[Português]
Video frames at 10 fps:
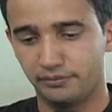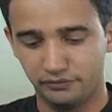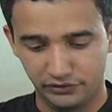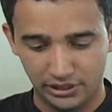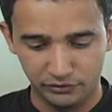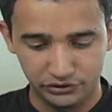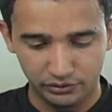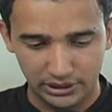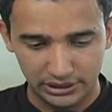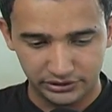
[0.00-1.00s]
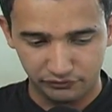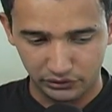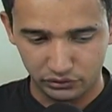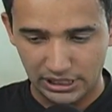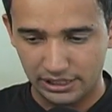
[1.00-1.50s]
Viemos numa
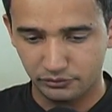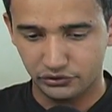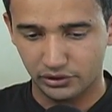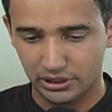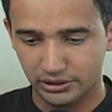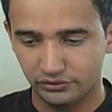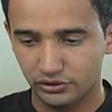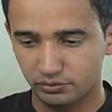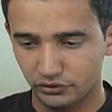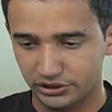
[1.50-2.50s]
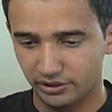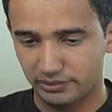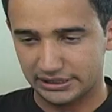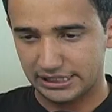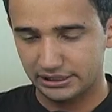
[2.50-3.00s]
dificuldade muito grande no nosso município
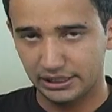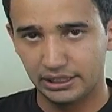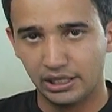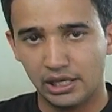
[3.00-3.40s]
para estar tá aqui,